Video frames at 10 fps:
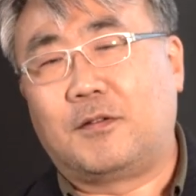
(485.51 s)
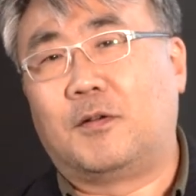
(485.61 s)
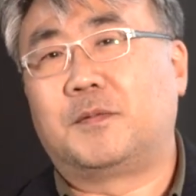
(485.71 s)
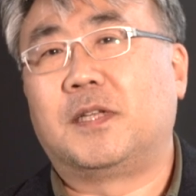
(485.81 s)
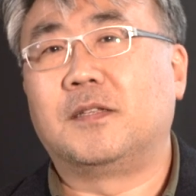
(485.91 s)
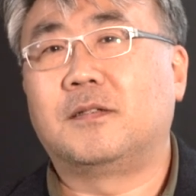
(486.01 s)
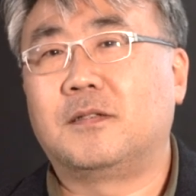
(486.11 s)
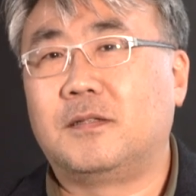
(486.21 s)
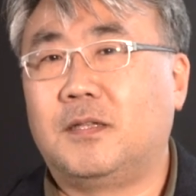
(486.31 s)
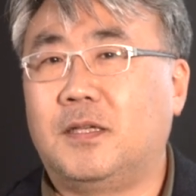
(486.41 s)

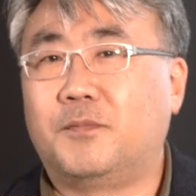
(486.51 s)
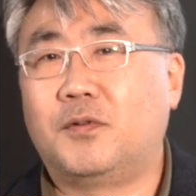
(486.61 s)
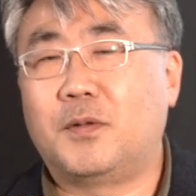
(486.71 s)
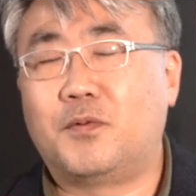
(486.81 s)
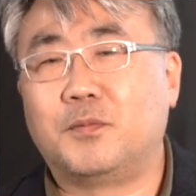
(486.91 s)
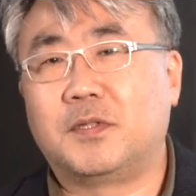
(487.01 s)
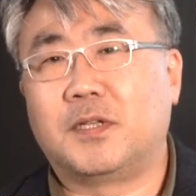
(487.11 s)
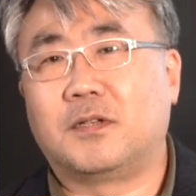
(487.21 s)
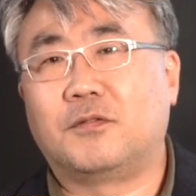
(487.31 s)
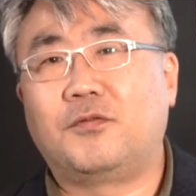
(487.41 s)
업체는 이 플랫폼 시장을